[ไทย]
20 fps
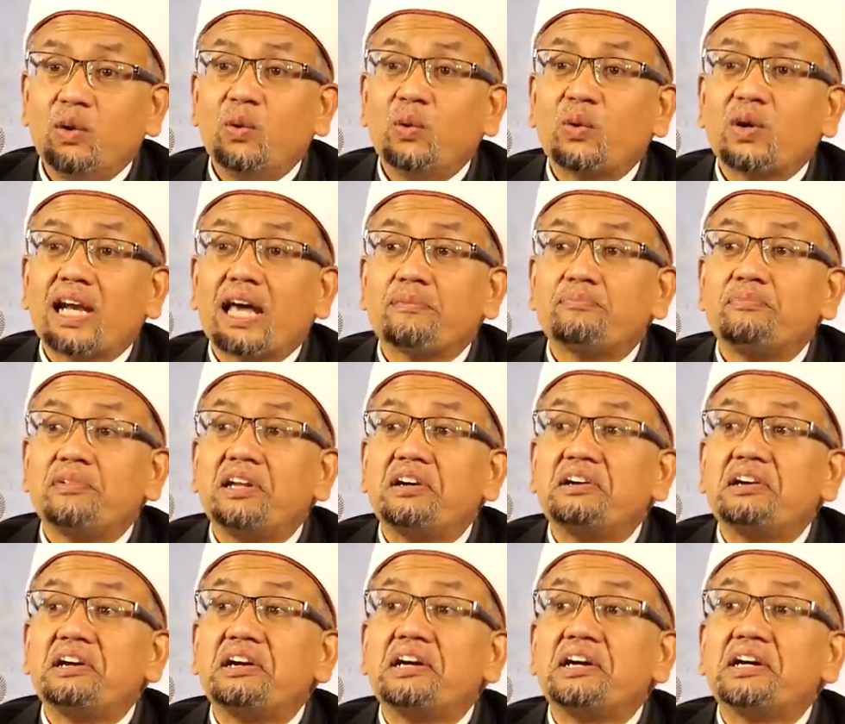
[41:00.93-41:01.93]
ลูกหลับแล้
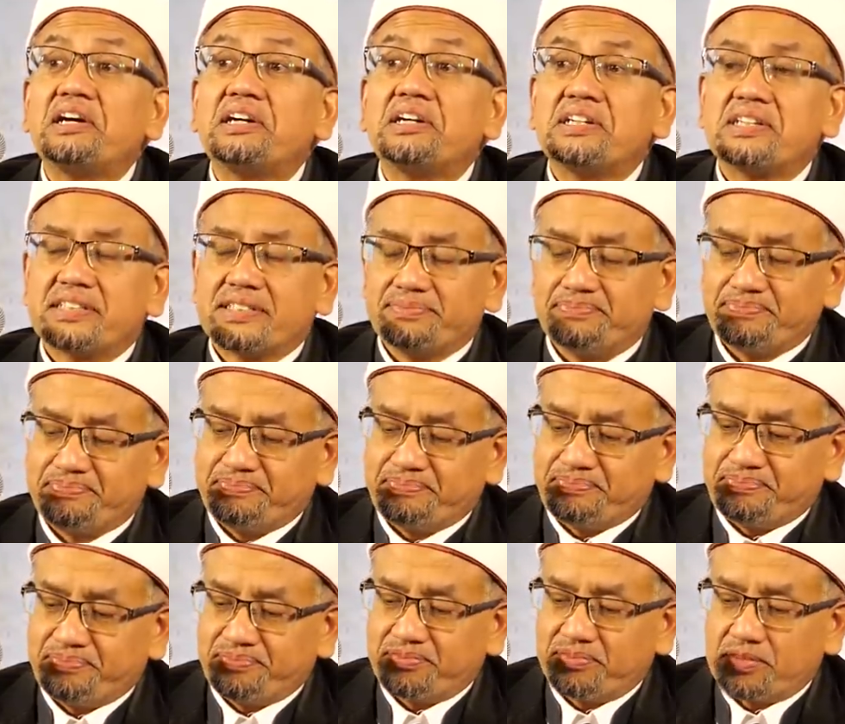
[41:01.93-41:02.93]
วเรอ
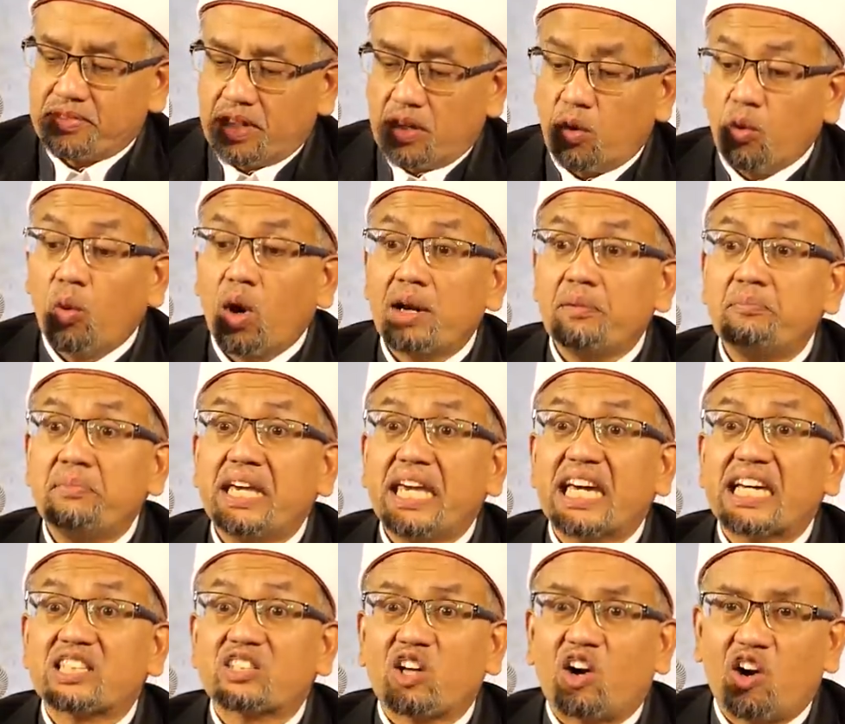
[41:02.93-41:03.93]
จะกวนเมี
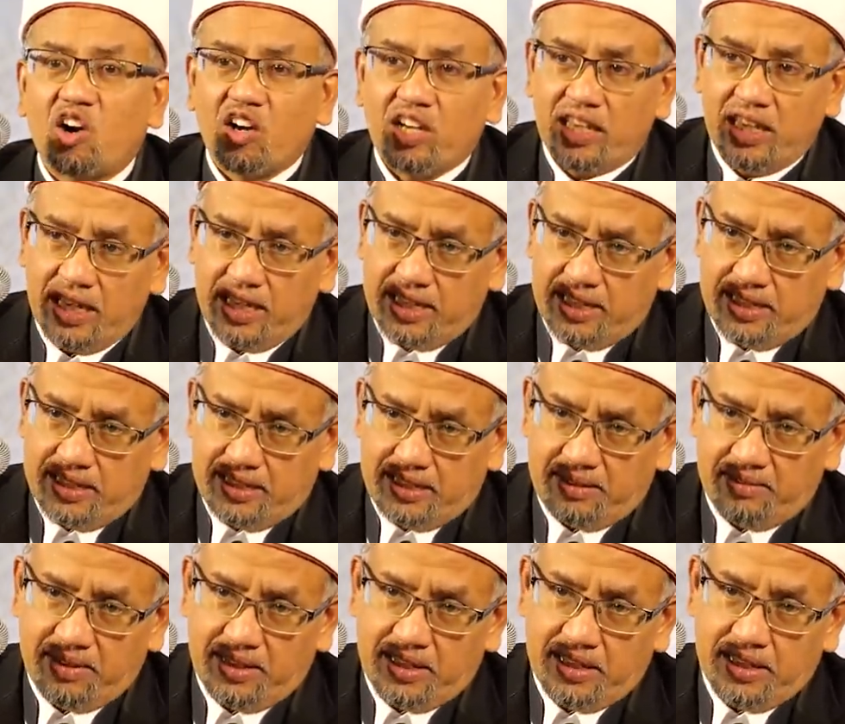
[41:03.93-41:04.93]
ยต่ออีก
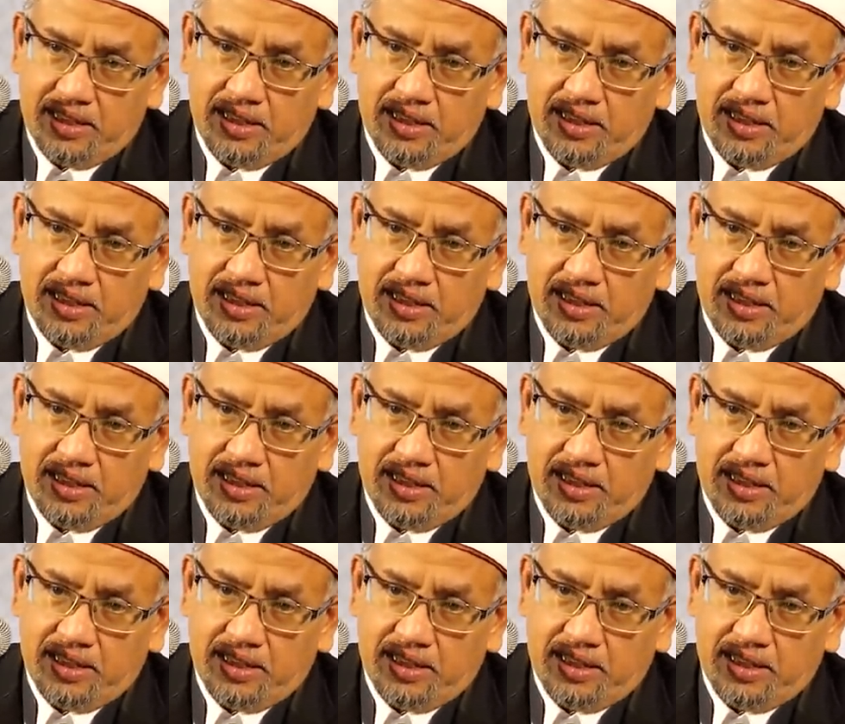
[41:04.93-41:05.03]
เห็นไหม